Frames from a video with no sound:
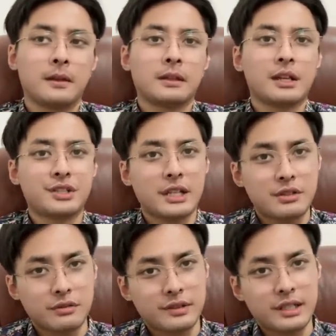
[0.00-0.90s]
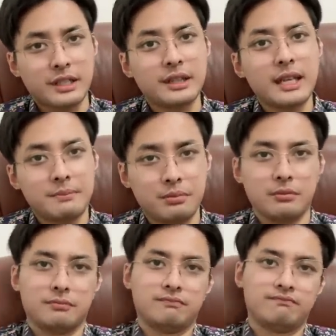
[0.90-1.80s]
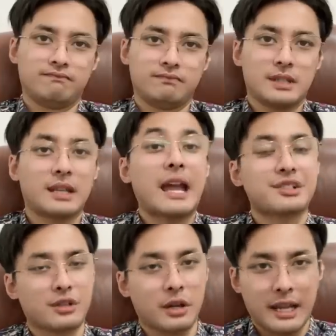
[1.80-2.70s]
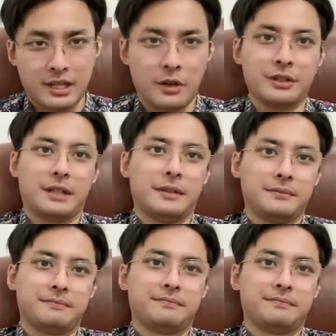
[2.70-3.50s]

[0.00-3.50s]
那现在就是在你内部开始要来搞你了，